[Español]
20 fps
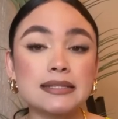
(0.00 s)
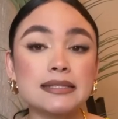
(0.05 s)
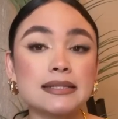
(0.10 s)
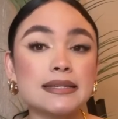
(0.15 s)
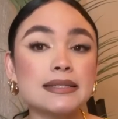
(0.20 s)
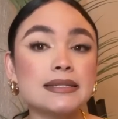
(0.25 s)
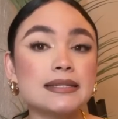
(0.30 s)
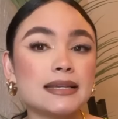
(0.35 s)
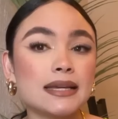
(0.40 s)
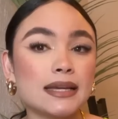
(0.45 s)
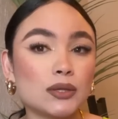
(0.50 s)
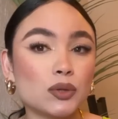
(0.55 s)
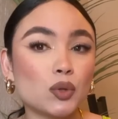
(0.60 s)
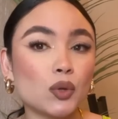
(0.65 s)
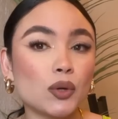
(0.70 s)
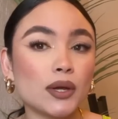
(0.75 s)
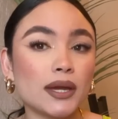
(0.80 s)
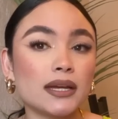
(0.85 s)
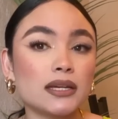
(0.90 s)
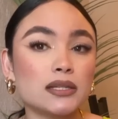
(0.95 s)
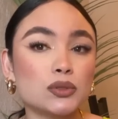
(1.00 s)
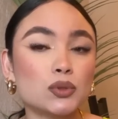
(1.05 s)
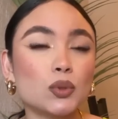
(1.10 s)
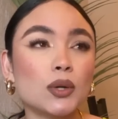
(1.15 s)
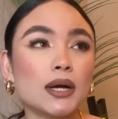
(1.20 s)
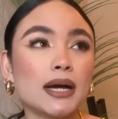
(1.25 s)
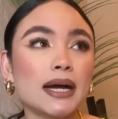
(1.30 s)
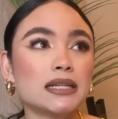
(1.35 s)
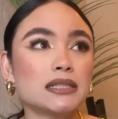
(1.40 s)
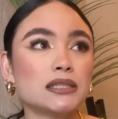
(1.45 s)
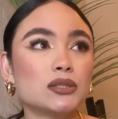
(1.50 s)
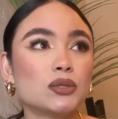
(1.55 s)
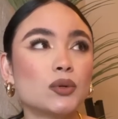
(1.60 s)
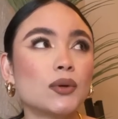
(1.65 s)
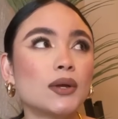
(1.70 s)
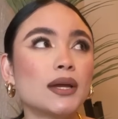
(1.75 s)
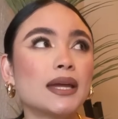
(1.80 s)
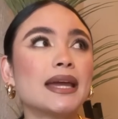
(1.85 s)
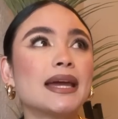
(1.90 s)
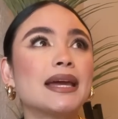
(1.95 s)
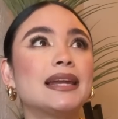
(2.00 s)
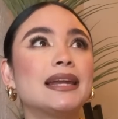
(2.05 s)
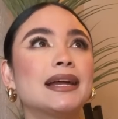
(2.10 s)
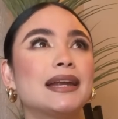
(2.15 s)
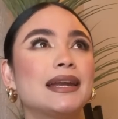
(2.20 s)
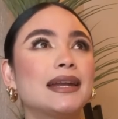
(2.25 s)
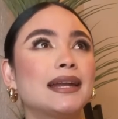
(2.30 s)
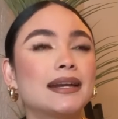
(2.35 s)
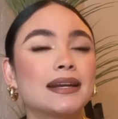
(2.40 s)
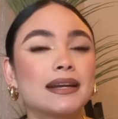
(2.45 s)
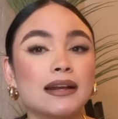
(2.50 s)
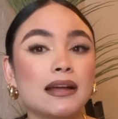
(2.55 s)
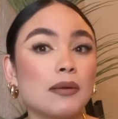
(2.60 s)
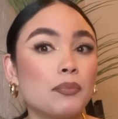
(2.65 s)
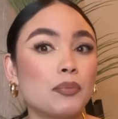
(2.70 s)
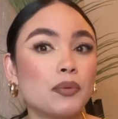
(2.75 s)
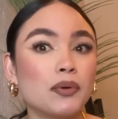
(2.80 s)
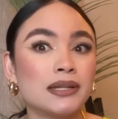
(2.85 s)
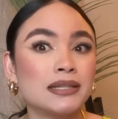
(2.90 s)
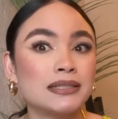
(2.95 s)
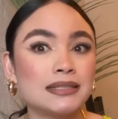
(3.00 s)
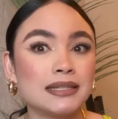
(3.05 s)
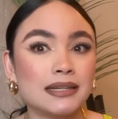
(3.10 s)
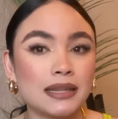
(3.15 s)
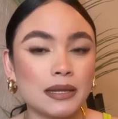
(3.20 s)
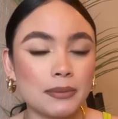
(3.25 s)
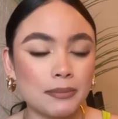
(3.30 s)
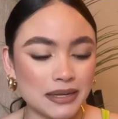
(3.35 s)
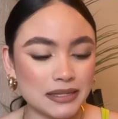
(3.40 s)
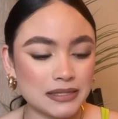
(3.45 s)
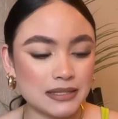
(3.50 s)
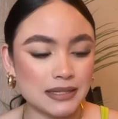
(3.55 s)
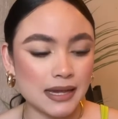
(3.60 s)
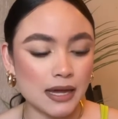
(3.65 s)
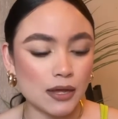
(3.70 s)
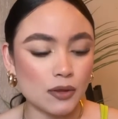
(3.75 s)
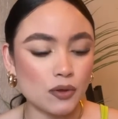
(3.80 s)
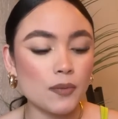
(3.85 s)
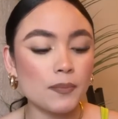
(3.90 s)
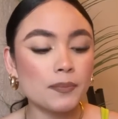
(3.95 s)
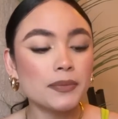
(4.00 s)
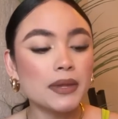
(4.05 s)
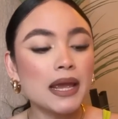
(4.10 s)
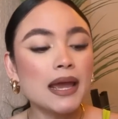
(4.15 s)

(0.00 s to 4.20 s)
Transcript: sí siento que es un gasto que a la larga puede ser demasiado.